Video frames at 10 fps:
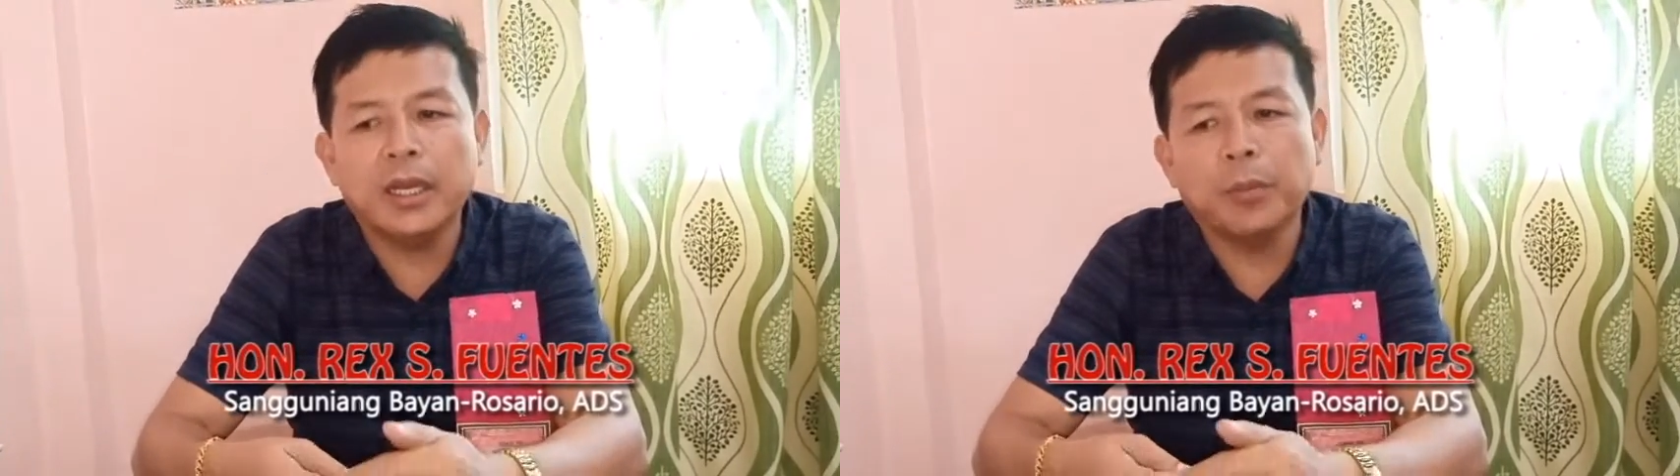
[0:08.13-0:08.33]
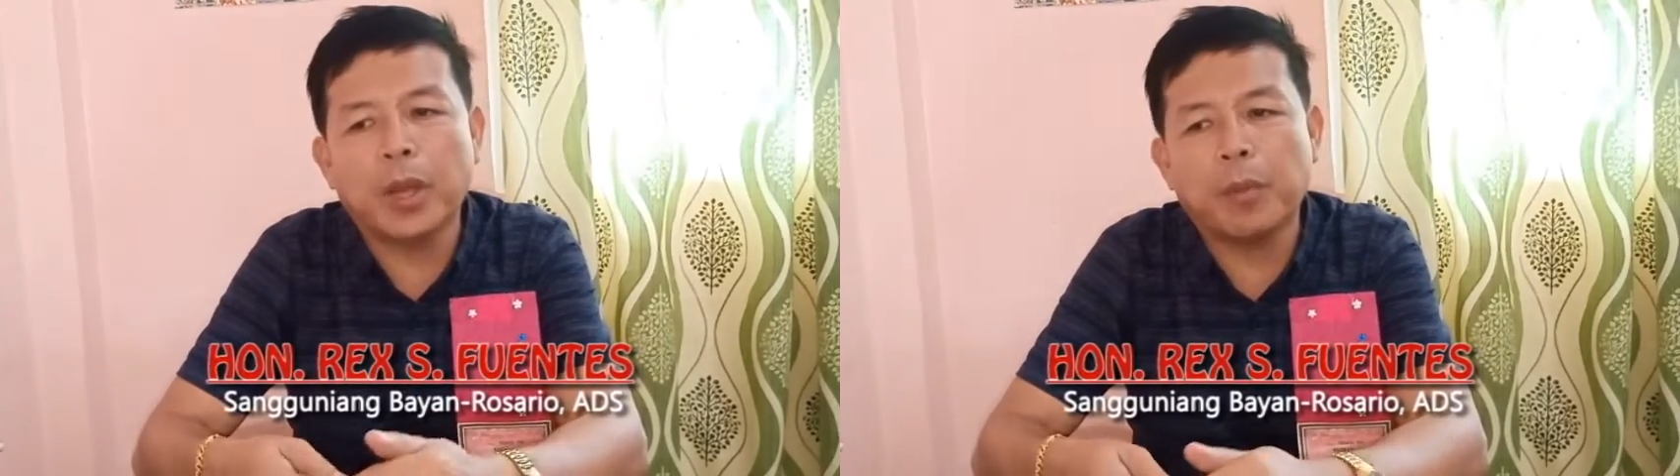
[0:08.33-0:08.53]

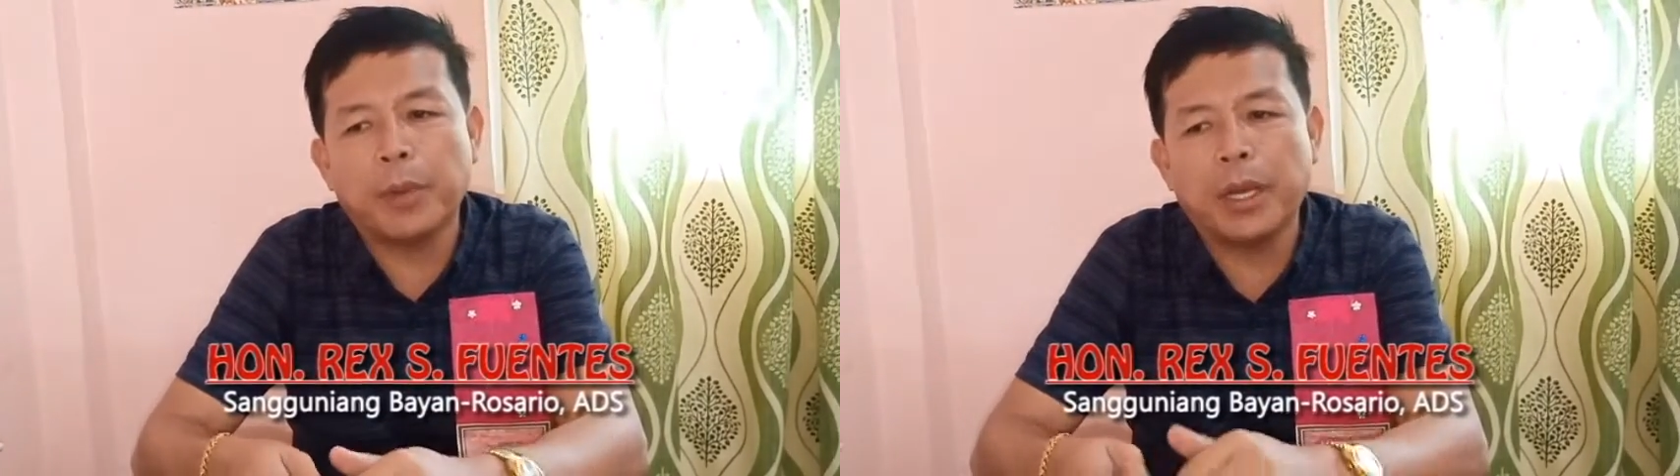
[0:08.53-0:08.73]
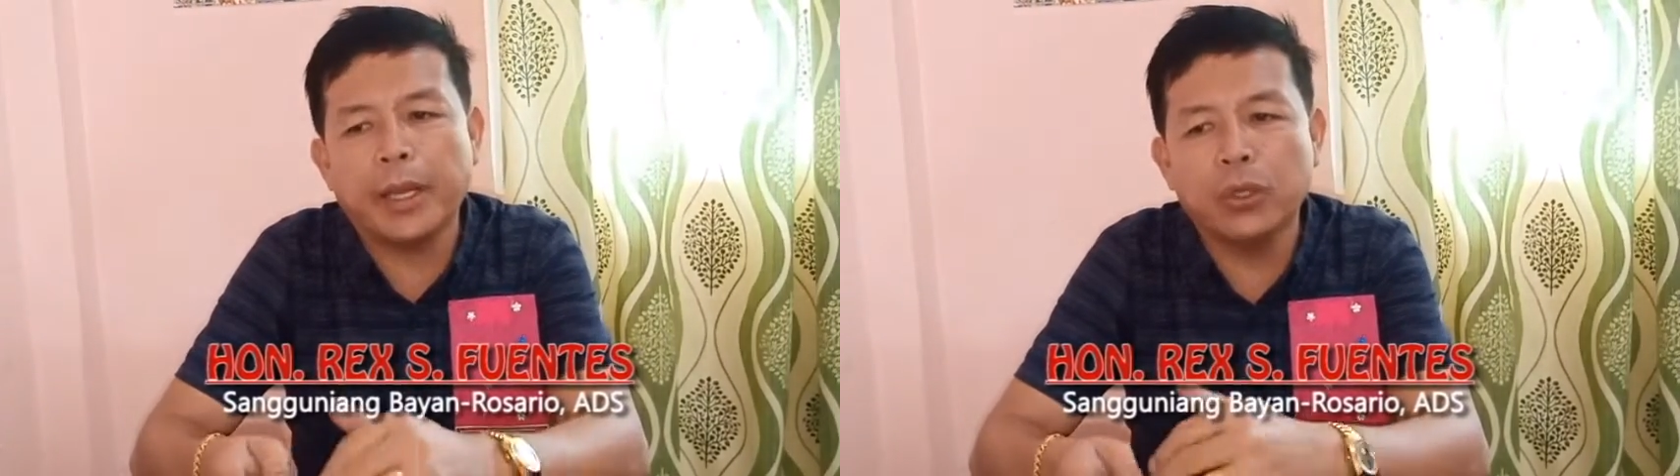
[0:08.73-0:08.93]
na
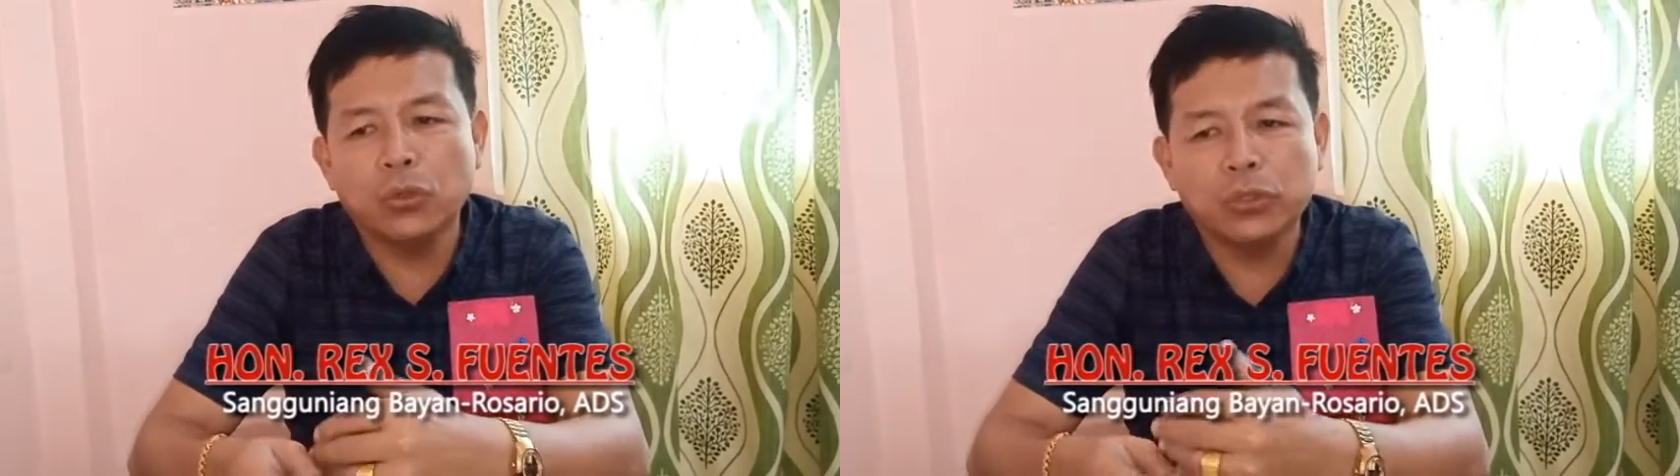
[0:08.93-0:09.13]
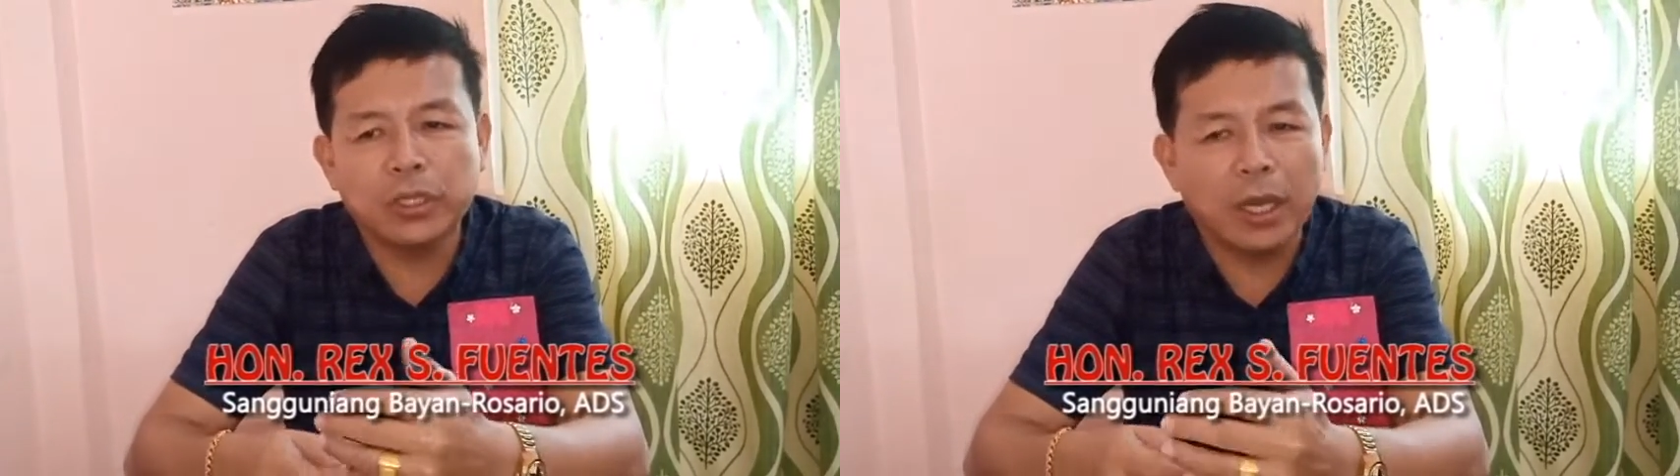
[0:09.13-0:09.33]

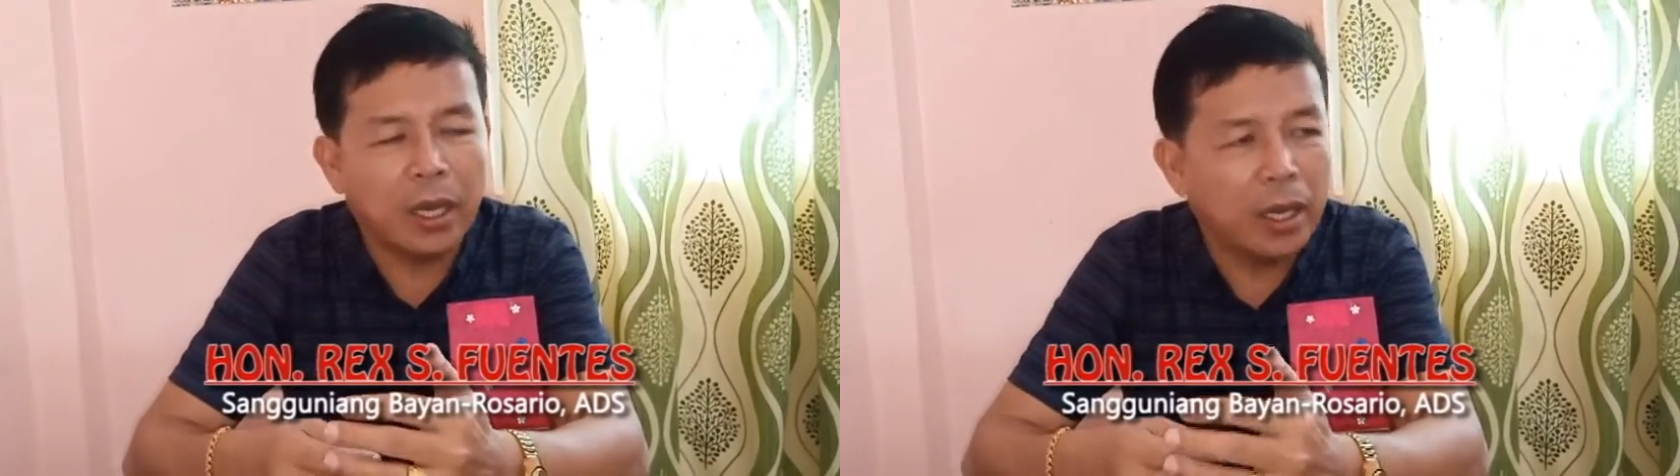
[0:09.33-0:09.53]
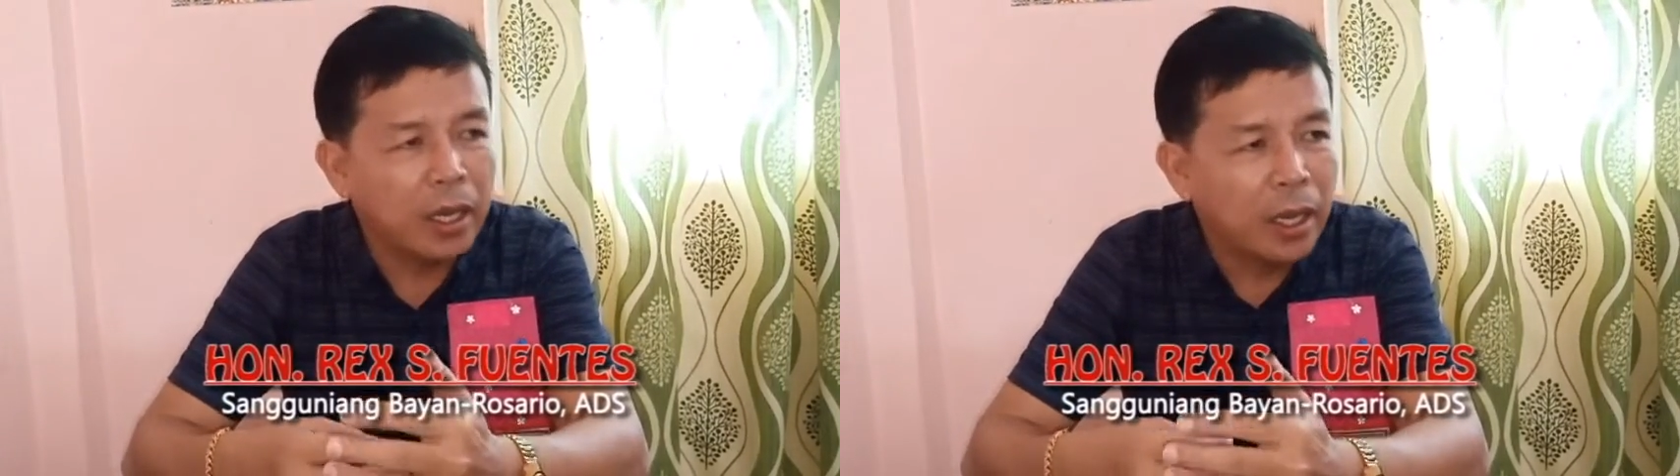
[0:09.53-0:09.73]
makapadayon sa